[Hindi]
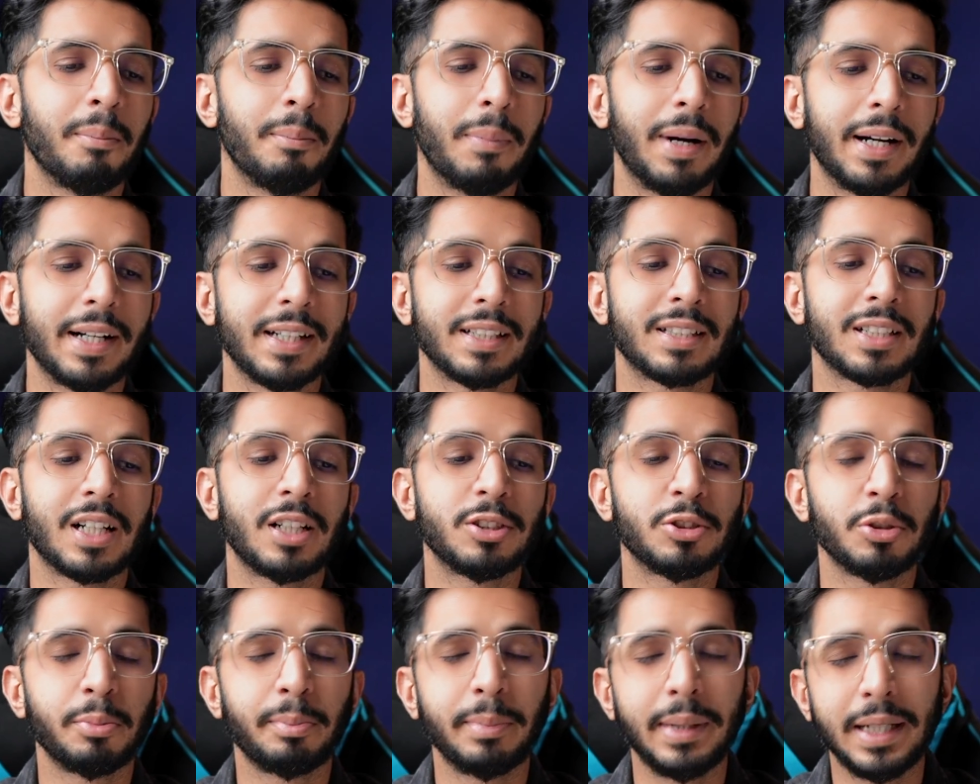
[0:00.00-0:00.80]
बट इसका
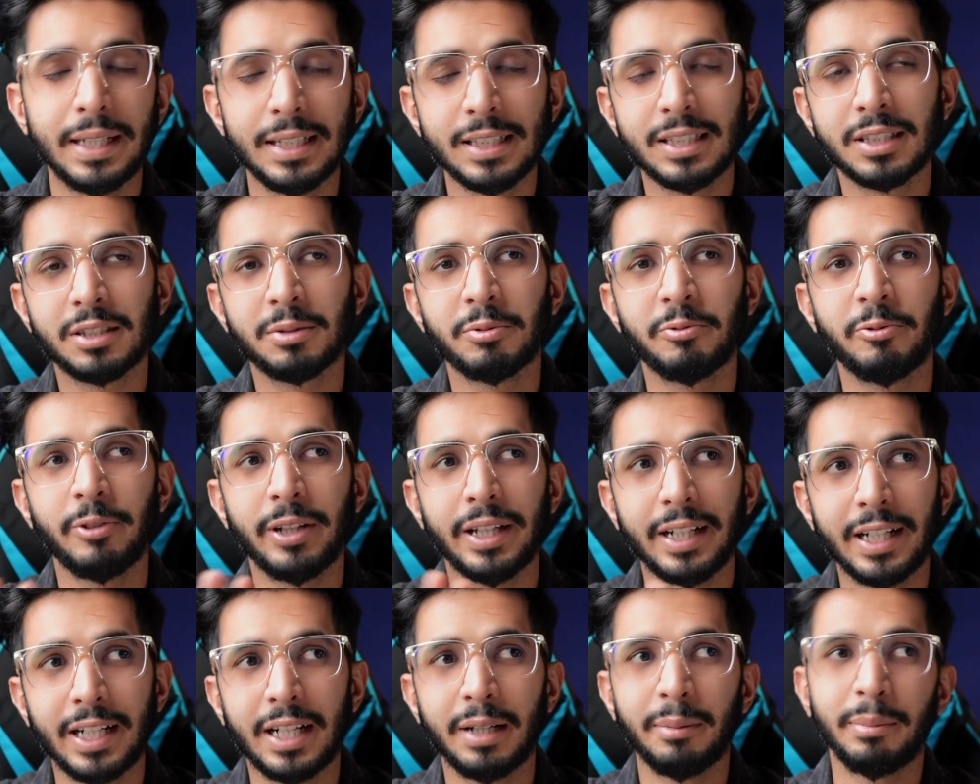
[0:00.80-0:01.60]
जो बेस
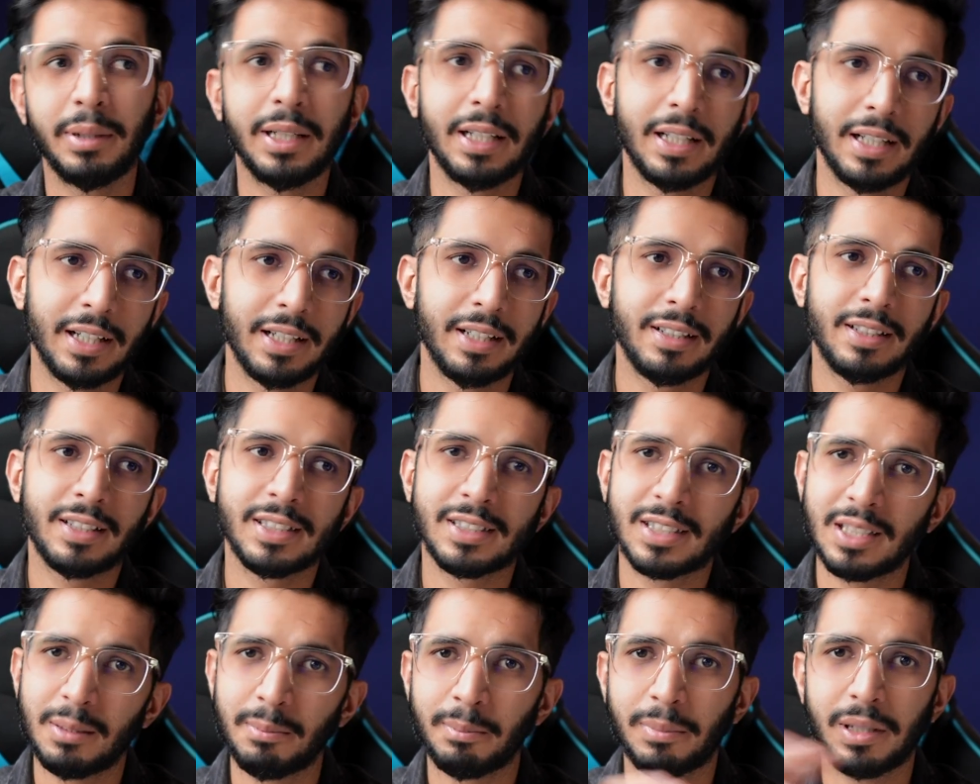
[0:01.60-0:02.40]
वेरिएंट भी है कि
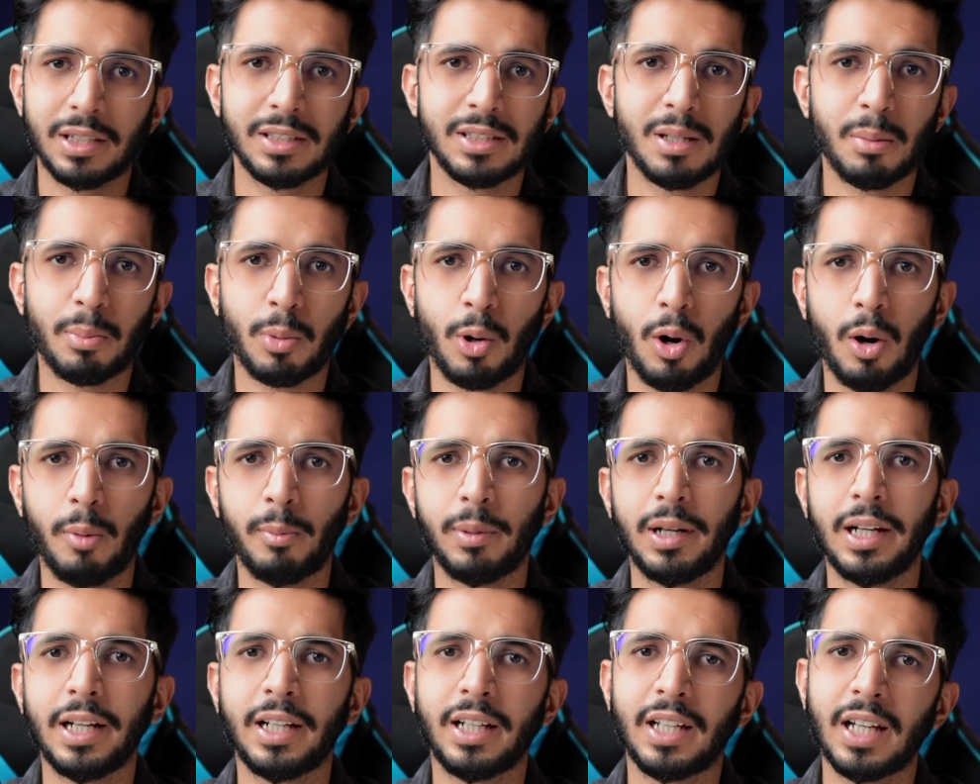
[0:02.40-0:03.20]
सिंपल सा
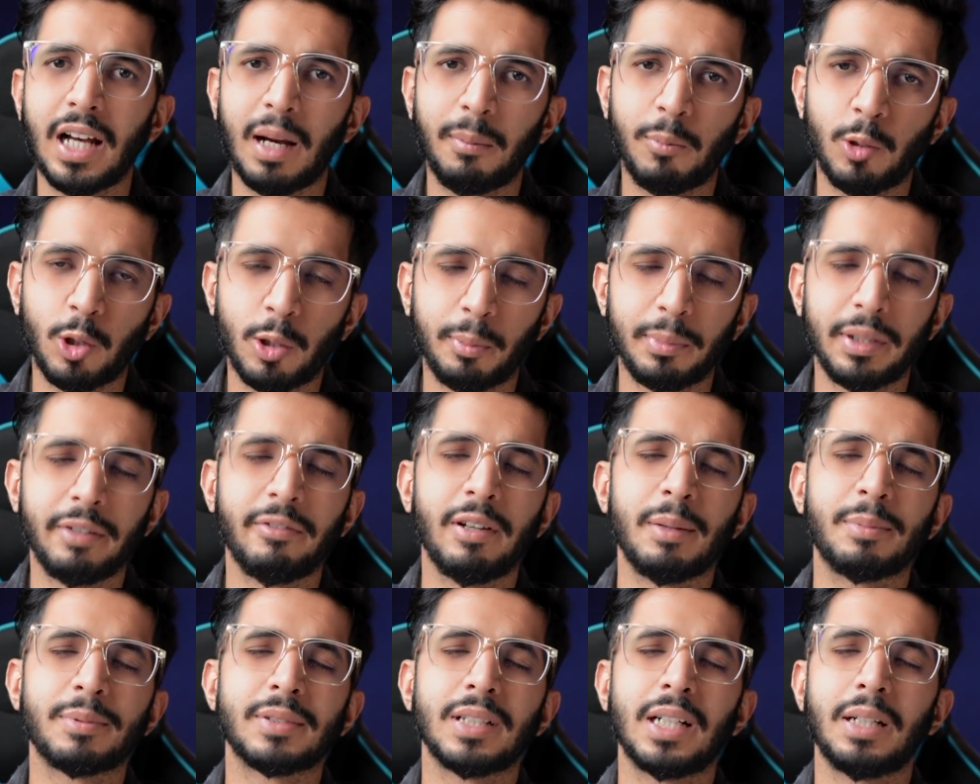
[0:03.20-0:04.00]
प्रॉम्प्ट लिख के आप लोग अपनी
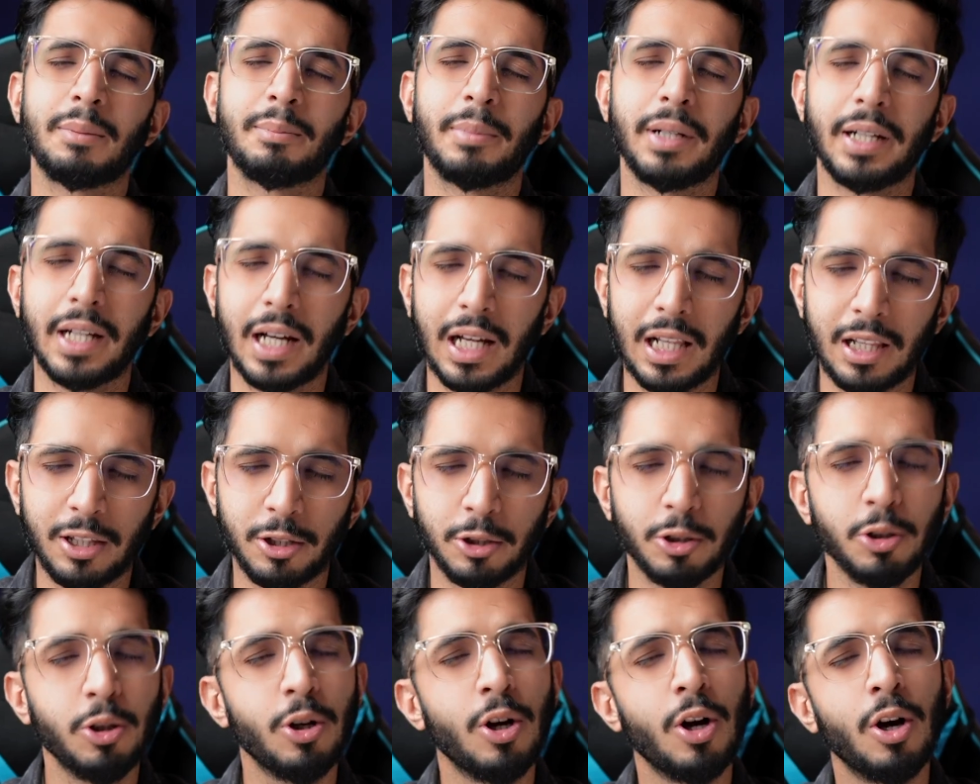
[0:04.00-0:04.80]
वेबसाइट पे डाल
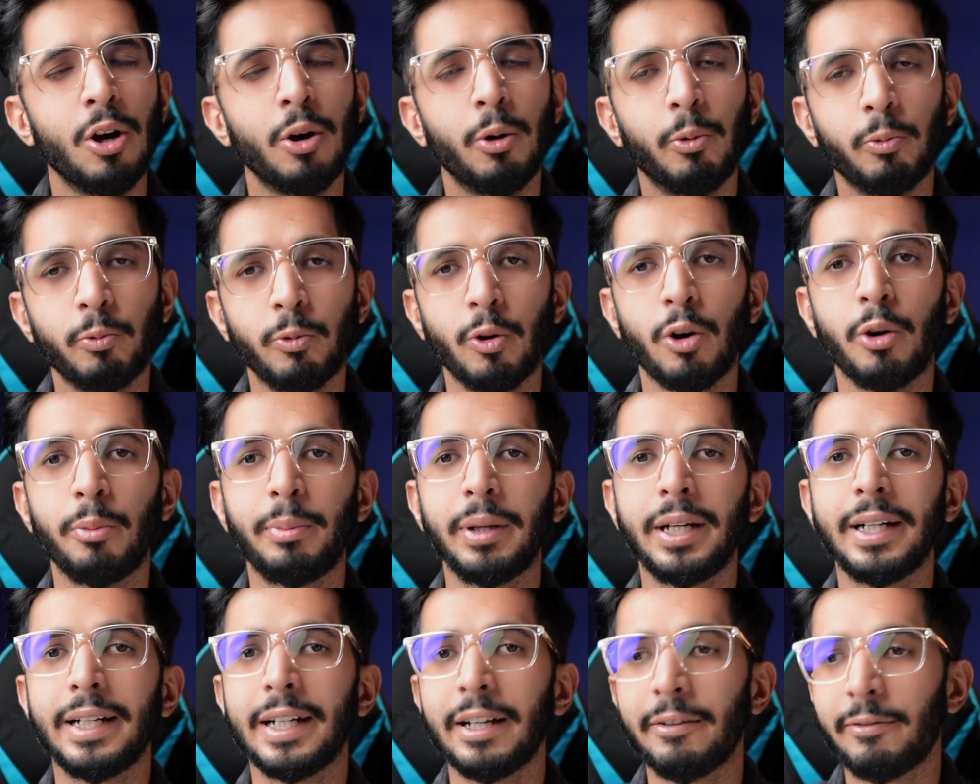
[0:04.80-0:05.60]
दो वो
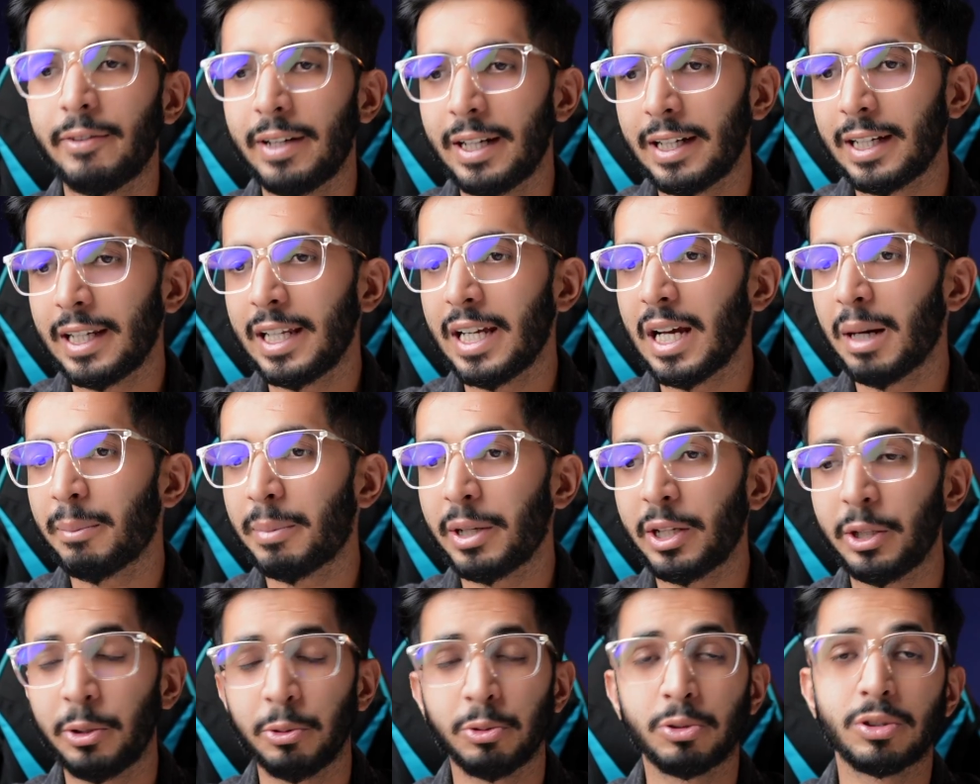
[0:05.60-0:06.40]
भी डेफिनेटली यहाँ
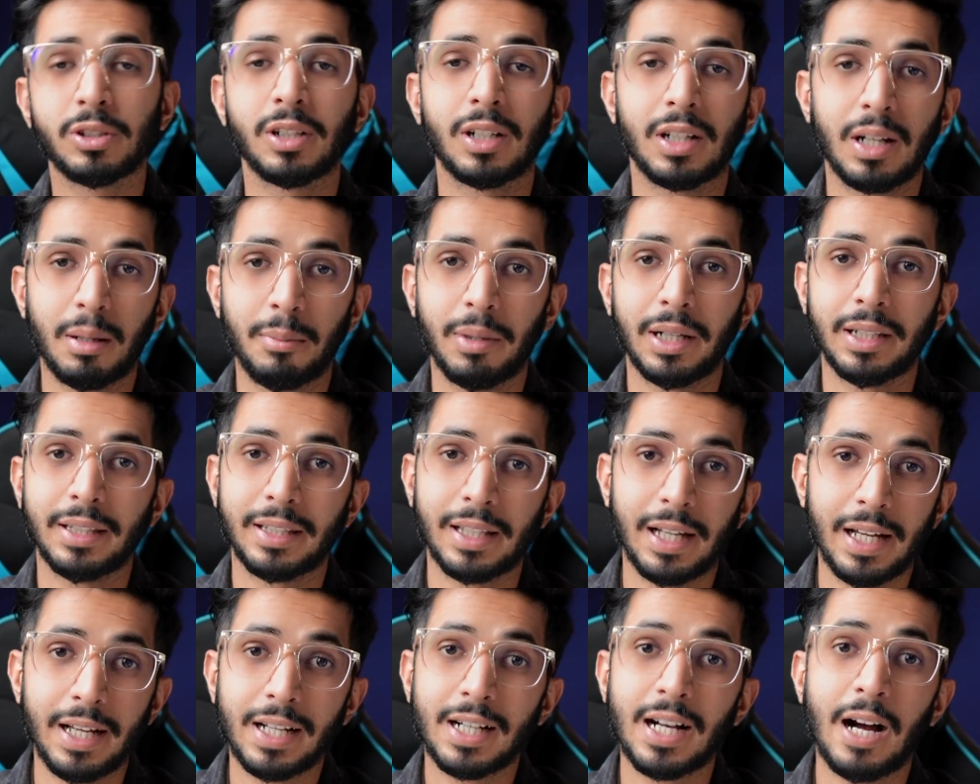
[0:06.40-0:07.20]
पर यूज़ करना
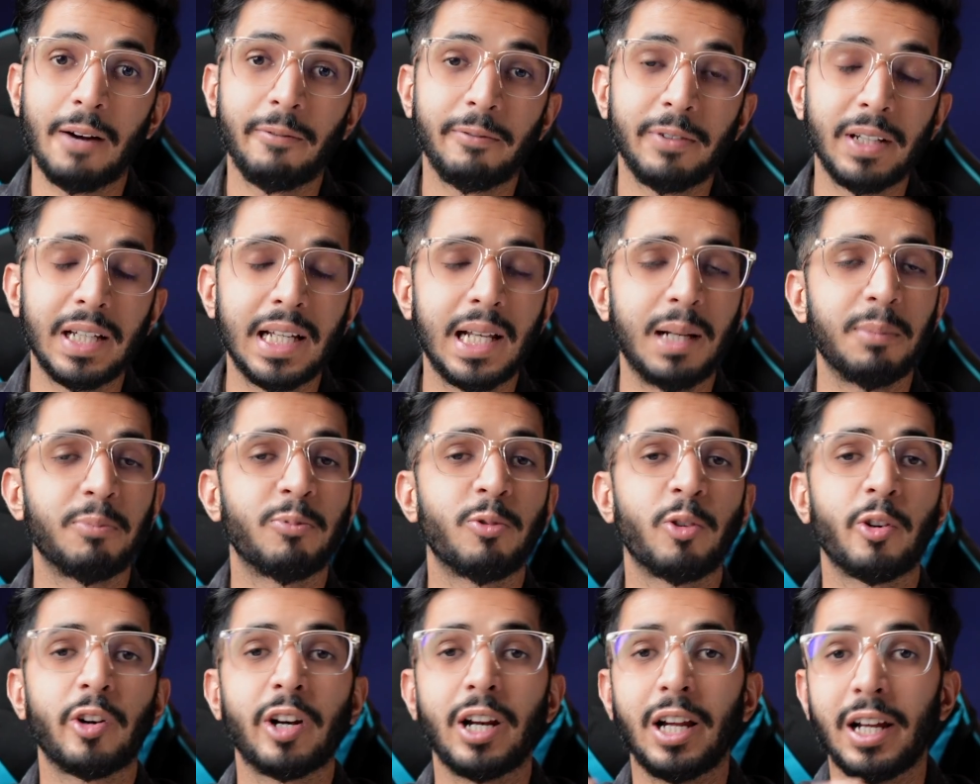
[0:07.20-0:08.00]
बनता है काफ़ी
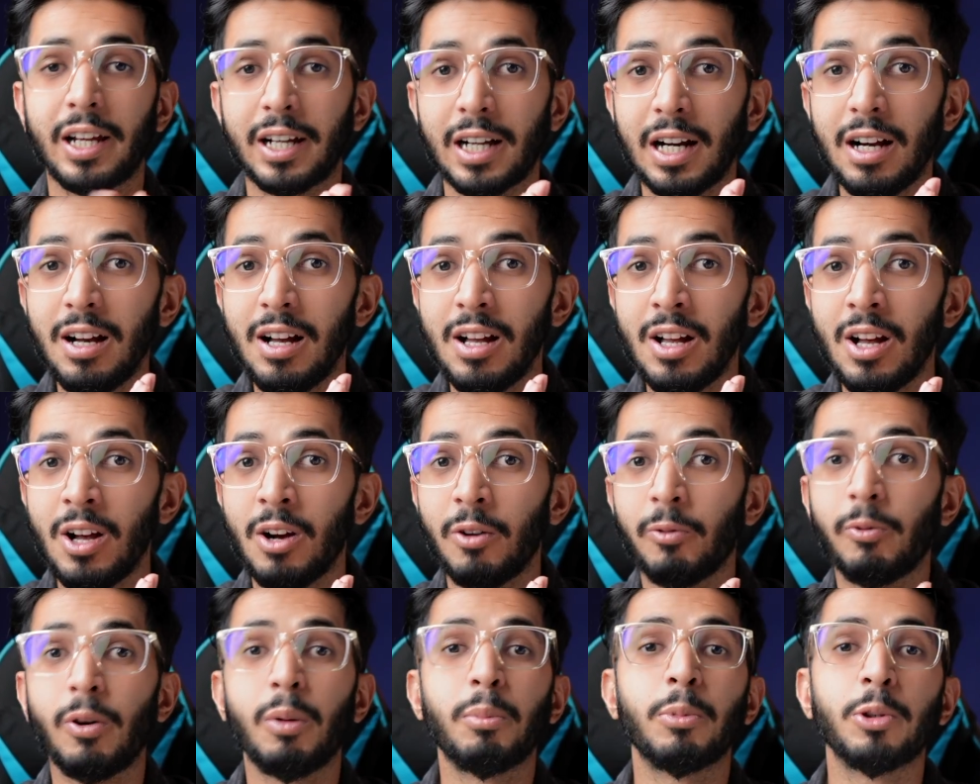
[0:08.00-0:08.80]
हेल्पफुल रहेगा
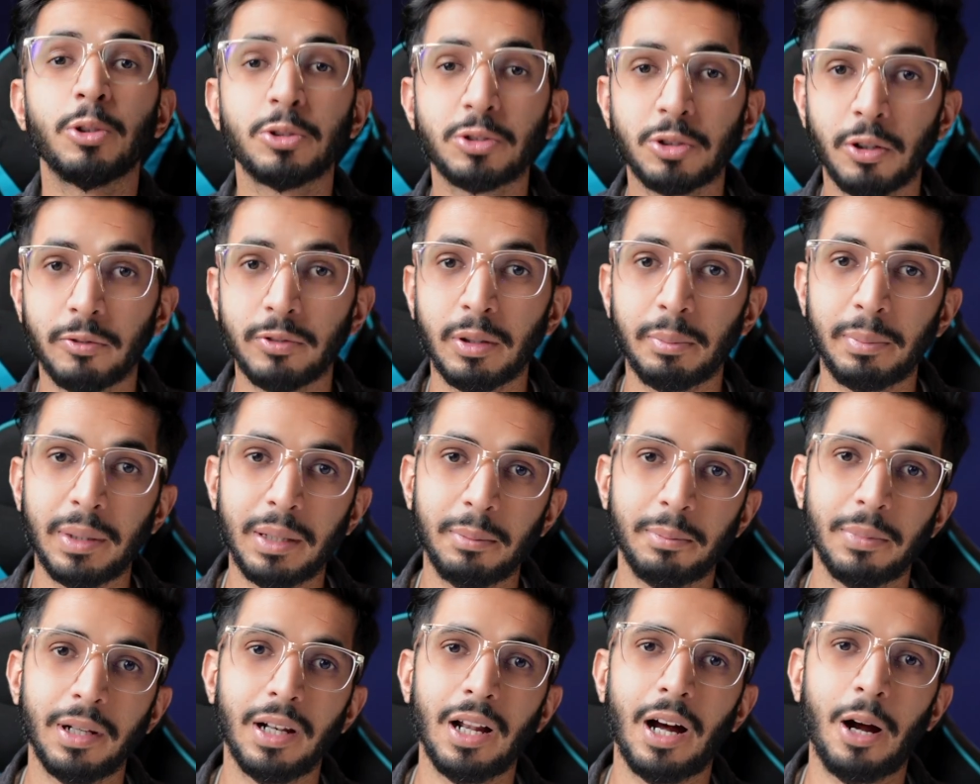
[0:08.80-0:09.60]
फॉर मोस्ट ऑफ द
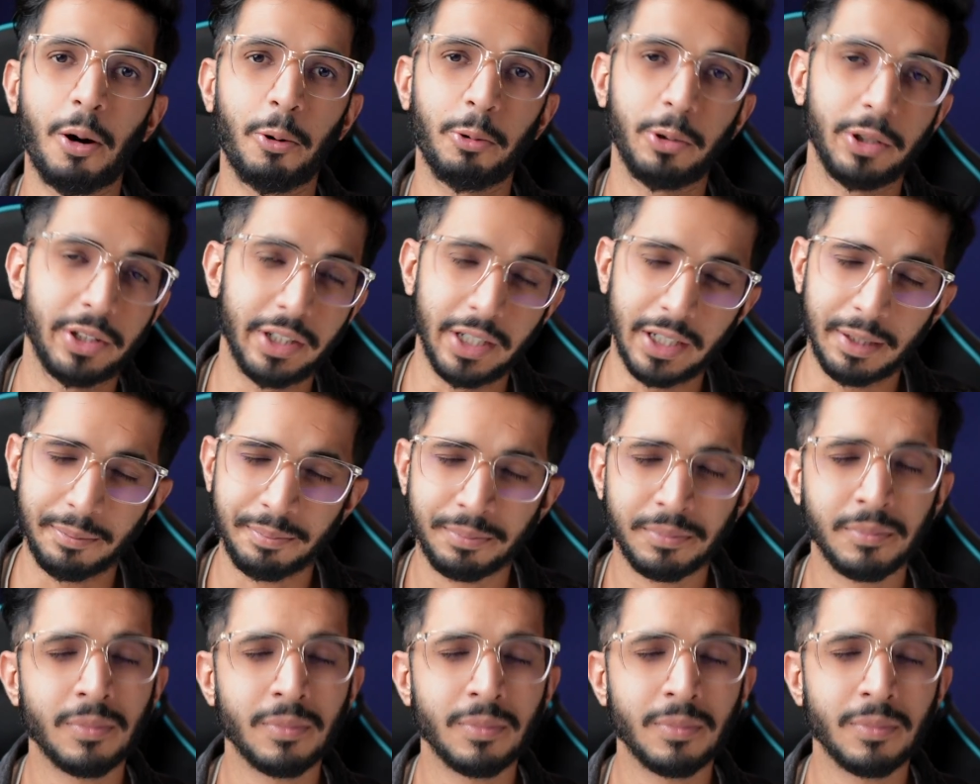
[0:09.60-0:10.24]
पीपल आउट देयर